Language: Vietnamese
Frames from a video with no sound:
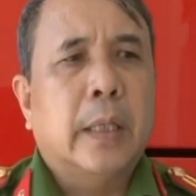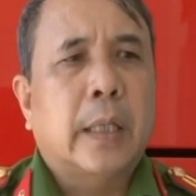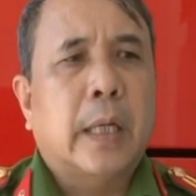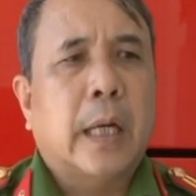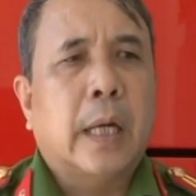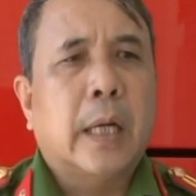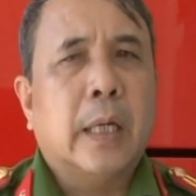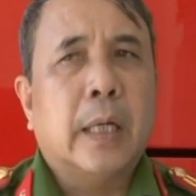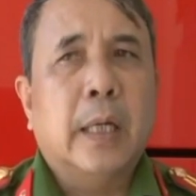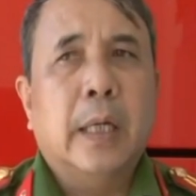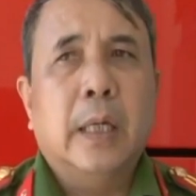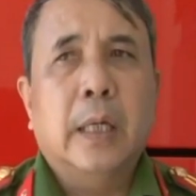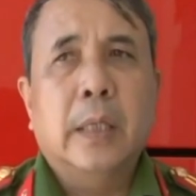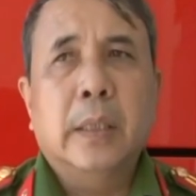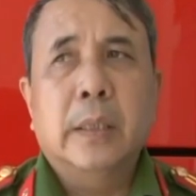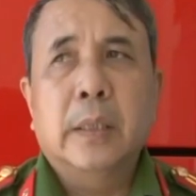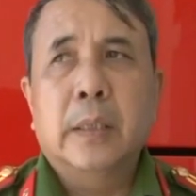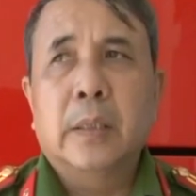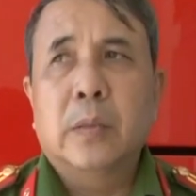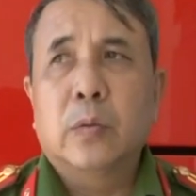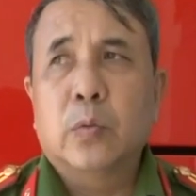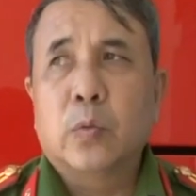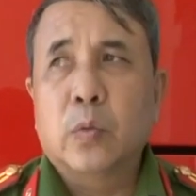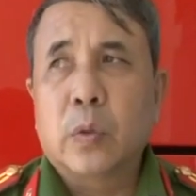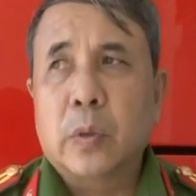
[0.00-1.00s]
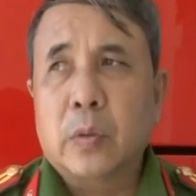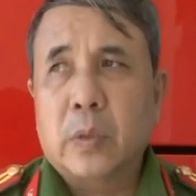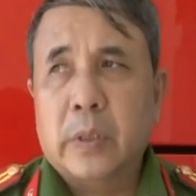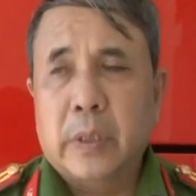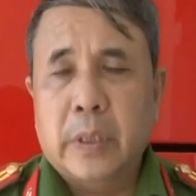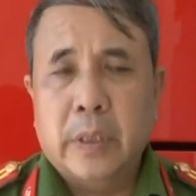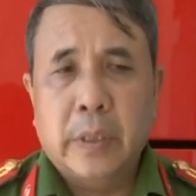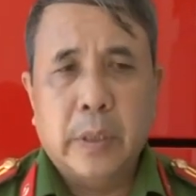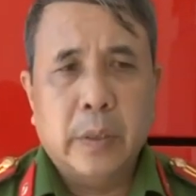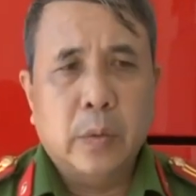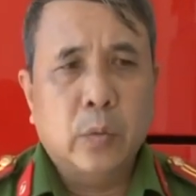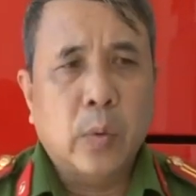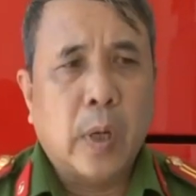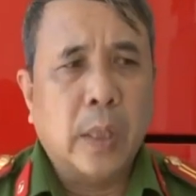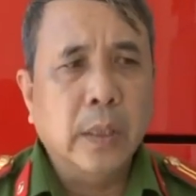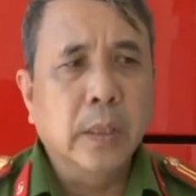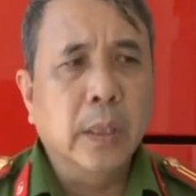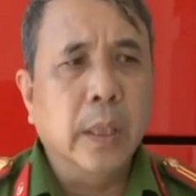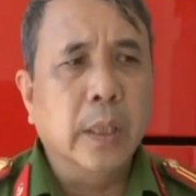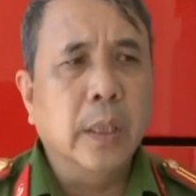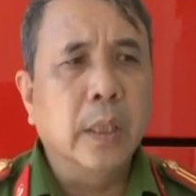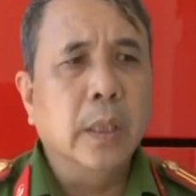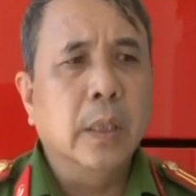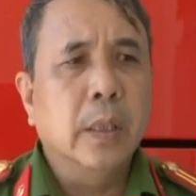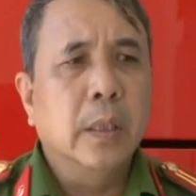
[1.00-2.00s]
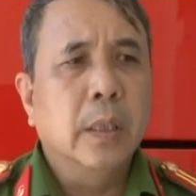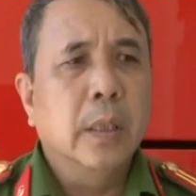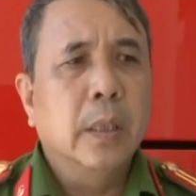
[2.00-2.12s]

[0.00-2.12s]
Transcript: các toàn dân